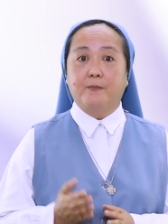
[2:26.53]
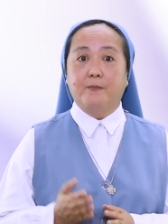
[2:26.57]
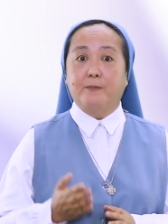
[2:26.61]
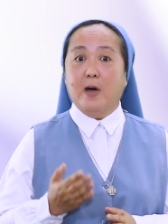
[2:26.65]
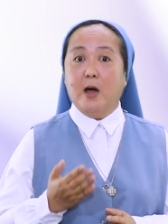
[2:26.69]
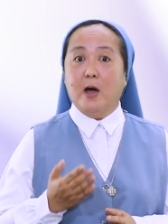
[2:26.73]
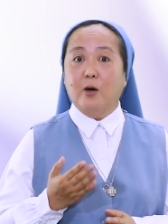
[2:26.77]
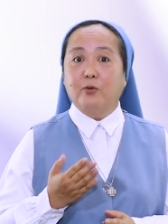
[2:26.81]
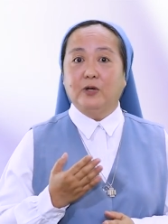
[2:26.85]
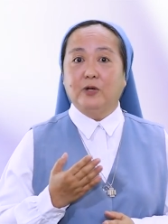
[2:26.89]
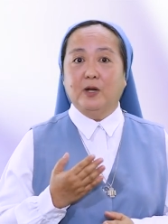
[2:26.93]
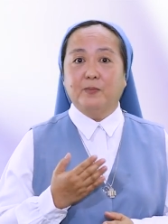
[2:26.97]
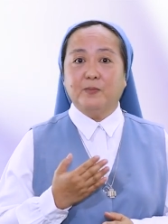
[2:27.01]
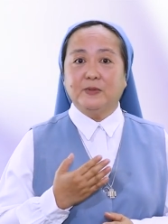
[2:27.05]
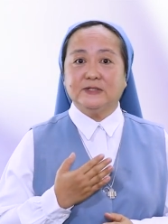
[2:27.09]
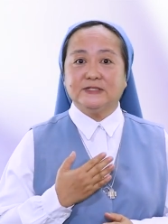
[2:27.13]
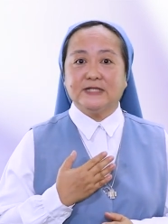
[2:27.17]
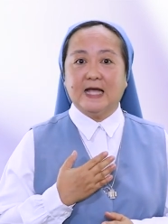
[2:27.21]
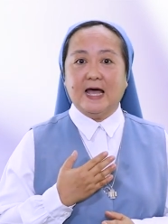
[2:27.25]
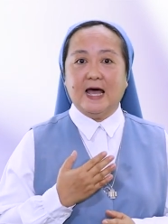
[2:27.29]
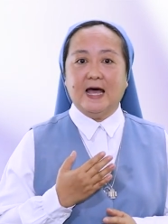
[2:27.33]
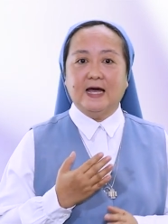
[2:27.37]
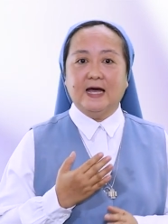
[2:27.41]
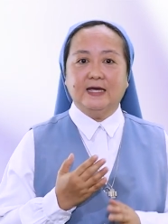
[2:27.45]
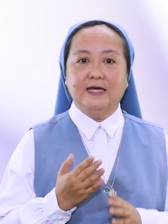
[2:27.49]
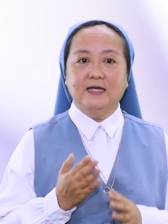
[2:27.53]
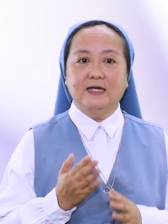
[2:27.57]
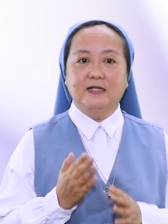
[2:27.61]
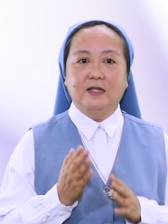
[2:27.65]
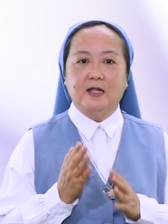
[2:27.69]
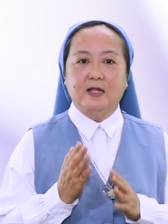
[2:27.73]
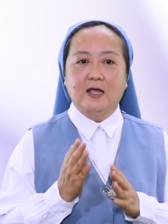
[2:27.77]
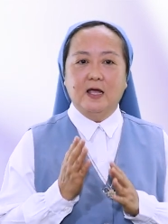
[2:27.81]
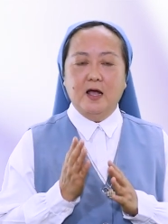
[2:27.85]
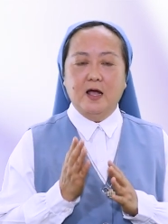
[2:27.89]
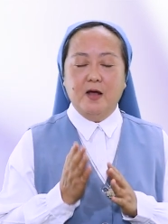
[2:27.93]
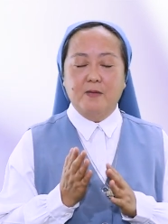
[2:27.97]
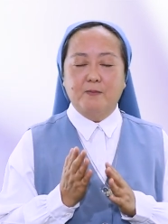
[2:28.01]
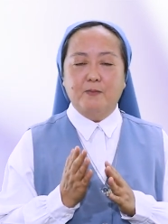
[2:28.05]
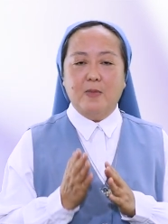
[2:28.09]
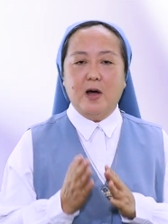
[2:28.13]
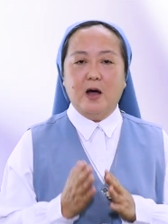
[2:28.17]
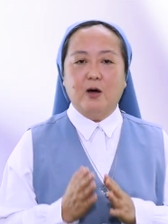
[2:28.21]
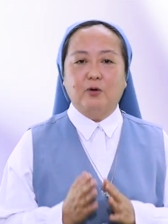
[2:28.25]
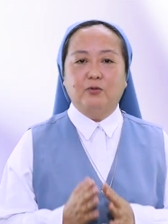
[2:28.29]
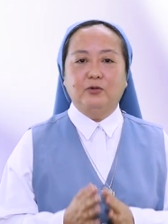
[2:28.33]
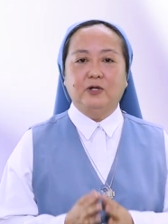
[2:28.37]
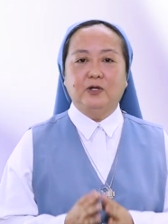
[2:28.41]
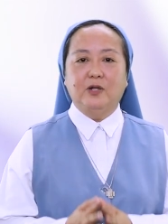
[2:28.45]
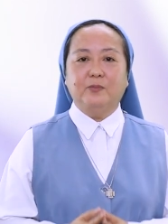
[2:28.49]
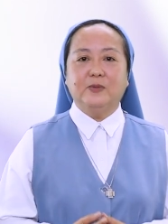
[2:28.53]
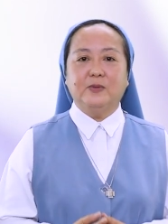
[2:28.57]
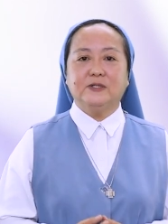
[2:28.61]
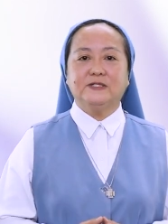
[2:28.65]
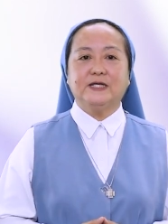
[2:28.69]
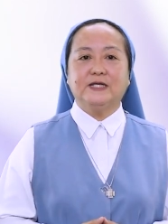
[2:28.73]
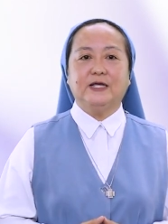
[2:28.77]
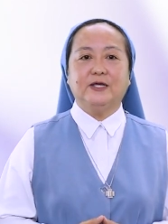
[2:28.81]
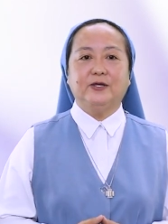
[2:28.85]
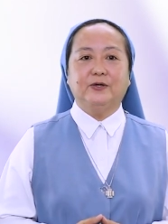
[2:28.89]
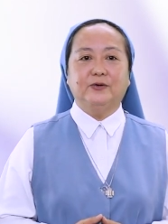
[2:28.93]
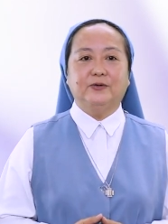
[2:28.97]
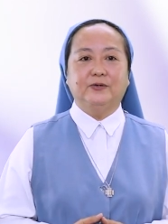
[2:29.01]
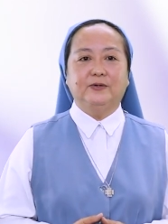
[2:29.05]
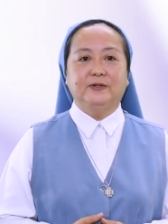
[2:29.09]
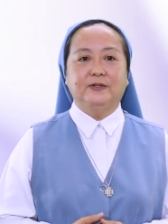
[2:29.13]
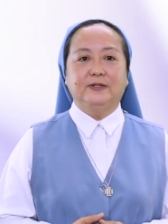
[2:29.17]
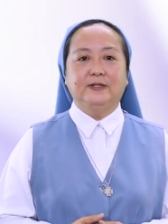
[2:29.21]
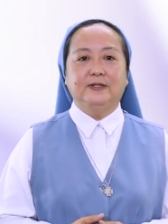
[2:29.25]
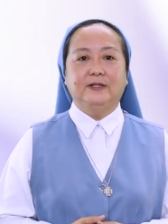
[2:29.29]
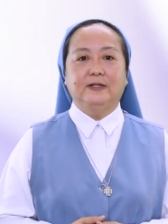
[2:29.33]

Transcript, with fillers: Mauna pa sa akin mauna pa sa iyo.